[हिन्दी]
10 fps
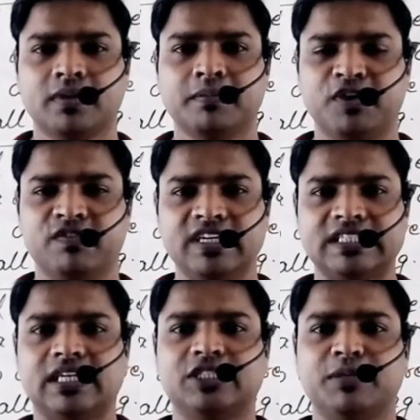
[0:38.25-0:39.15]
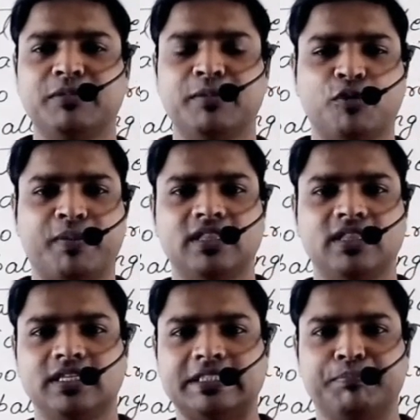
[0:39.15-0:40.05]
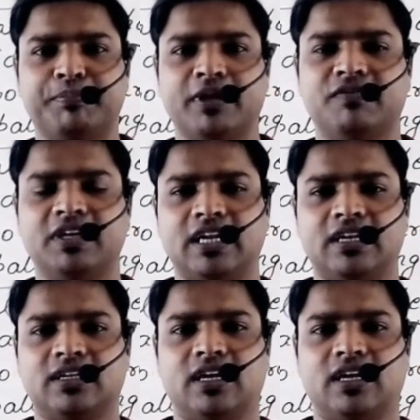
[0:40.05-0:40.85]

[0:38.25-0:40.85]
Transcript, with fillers: प्रीवियस लेक्चर में हम लोग पढ़े थे सिंपल बिल एंड